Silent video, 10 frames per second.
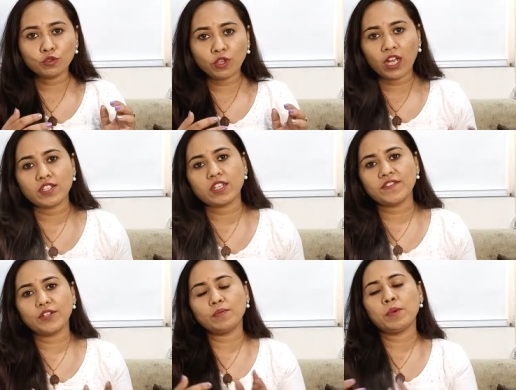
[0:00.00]
तो आज
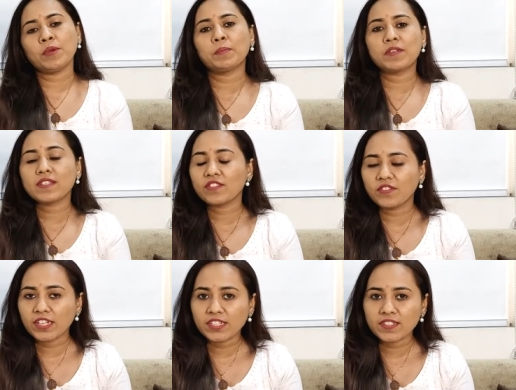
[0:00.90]
के वीडियो में मैं आपके साथ
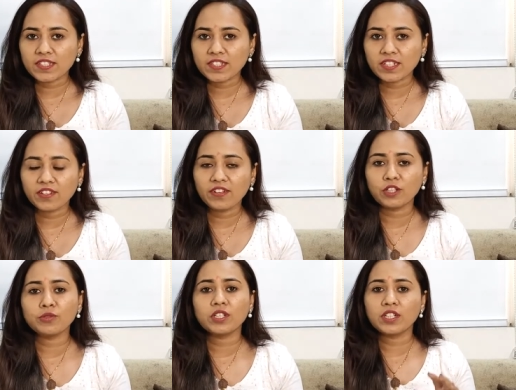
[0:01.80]
वही डिस्कस करने
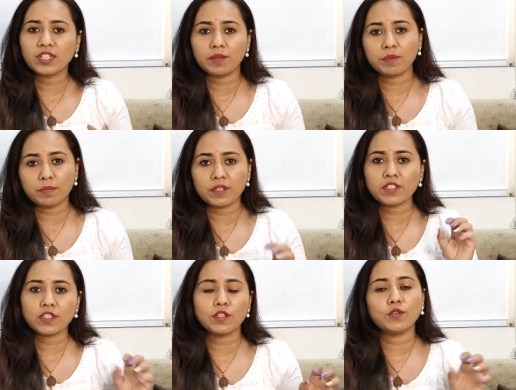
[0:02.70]
वाली हूँ कि अगर आपके
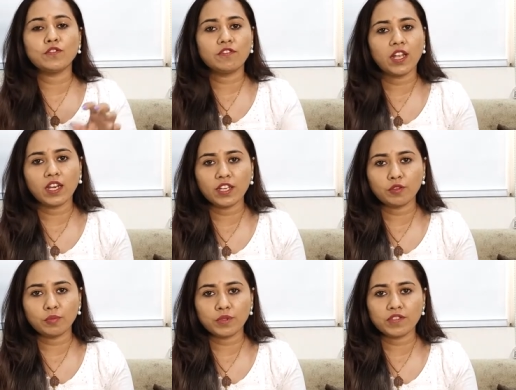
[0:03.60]
पास थ्री टू फाइव लाख
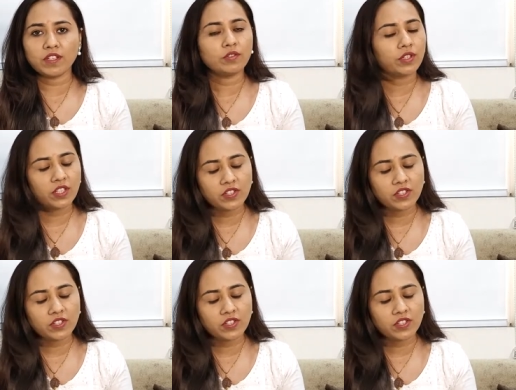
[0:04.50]
रुपीज़ है तो